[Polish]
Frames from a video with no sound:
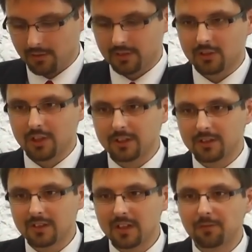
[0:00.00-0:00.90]

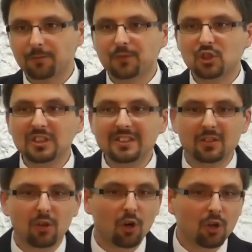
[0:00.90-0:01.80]
oznaczające
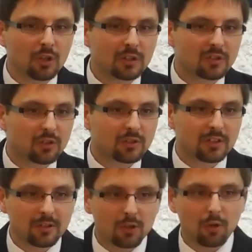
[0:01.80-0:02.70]
wszystko, co
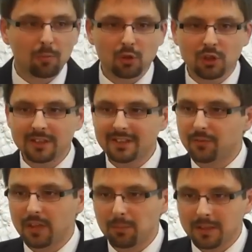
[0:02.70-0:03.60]
tylko może
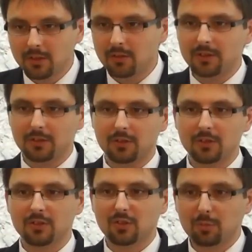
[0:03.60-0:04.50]

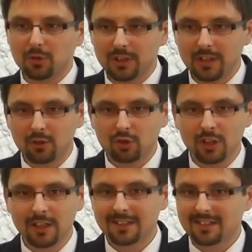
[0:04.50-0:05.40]
sfermentować, co może
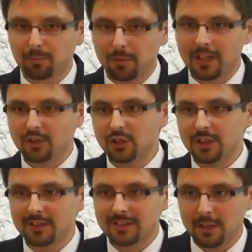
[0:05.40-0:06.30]
jakoś
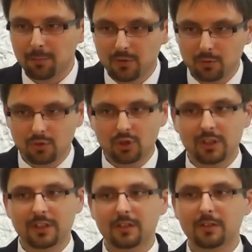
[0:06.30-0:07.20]
spleśnieć, zepsuć
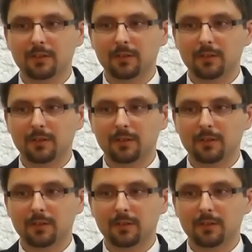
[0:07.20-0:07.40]
się.